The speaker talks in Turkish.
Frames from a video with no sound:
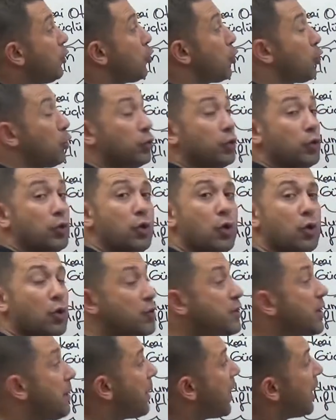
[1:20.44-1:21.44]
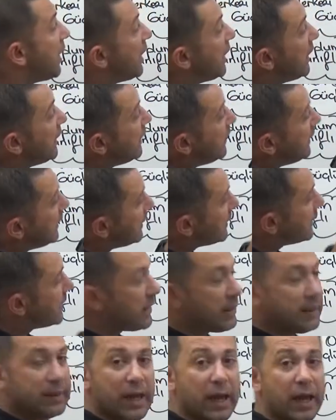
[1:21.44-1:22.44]
kurulduğunu görüyoruz ama
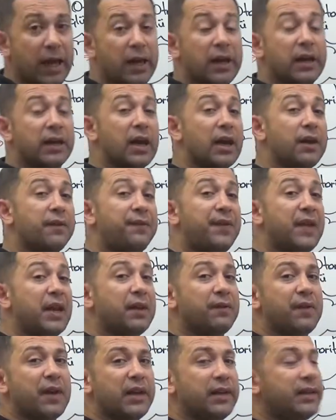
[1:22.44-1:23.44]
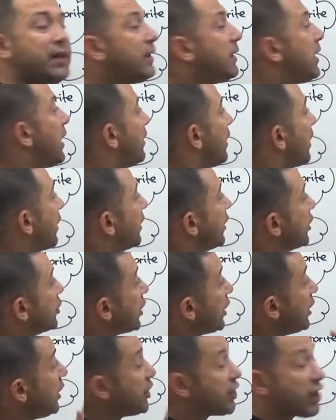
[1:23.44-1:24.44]
ikisinin de yani Filik ve Hititlerin
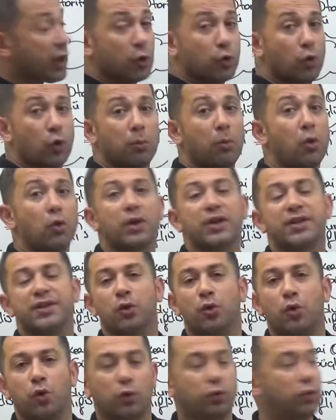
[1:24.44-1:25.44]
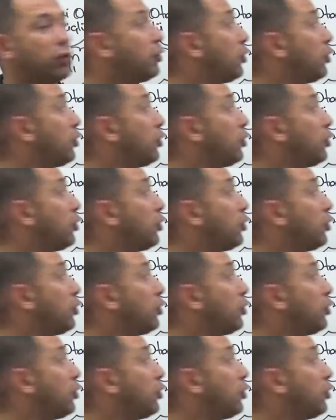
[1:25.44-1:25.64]
arkadaşlar İç Anadolu bölgesine kurulduğunu